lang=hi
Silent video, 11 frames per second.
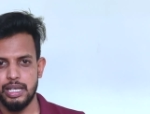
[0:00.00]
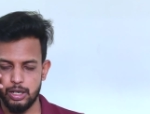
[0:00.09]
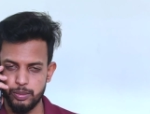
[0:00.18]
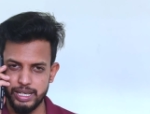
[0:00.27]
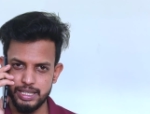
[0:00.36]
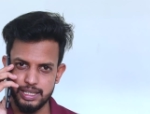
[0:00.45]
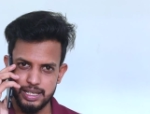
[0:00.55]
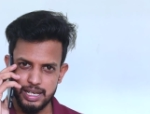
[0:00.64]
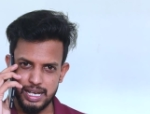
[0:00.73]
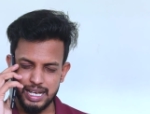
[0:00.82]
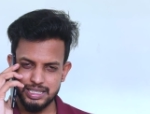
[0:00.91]
हेलो भाई
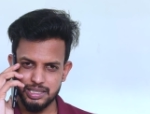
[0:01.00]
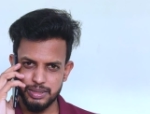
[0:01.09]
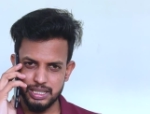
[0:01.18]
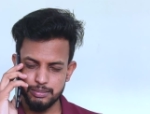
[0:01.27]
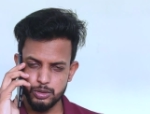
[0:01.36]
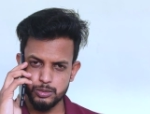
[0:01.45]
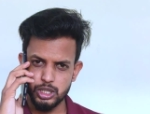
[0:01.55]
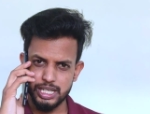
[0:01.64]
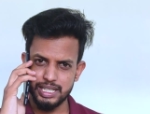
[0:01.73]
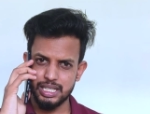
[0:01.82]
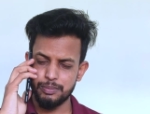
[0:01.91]
आज हमारी मोमो
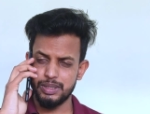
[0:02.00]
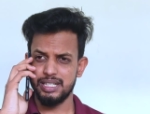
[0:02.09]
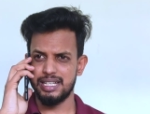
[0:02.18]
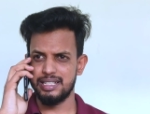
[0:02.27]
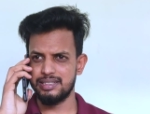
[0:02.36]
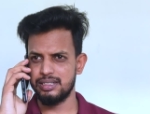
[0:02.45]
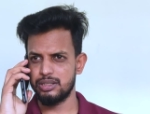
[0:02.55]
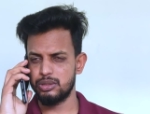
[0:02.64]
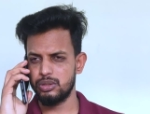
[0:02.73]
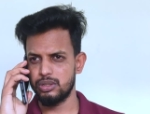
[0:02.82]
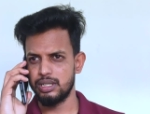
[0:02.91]
खाने का प्लान कैंसिल कर
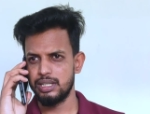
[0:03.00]
दो